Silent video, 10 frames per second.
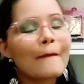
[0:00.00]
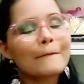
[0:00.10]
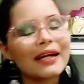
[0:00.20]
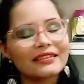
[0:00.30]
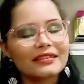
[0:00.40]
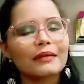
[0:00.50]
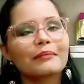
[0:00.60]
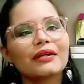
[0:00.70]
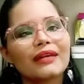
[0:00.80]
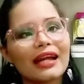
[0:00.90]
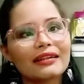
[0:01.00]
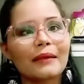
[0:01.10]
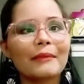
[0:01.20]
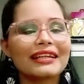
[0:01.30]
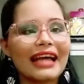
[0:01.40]
mas também eu quero
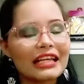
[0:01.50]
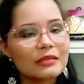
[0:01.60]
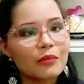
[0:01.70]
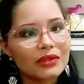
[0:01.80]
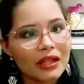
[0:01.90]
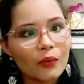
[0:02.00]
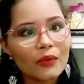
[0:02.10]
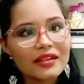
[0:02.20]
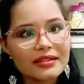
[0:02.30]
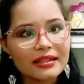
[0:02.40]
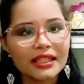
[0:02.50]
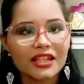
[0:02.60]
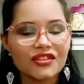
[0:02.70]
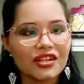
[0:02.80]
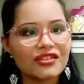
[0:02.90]
também estar tá respondendo algumas
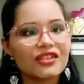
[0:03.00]
críticas,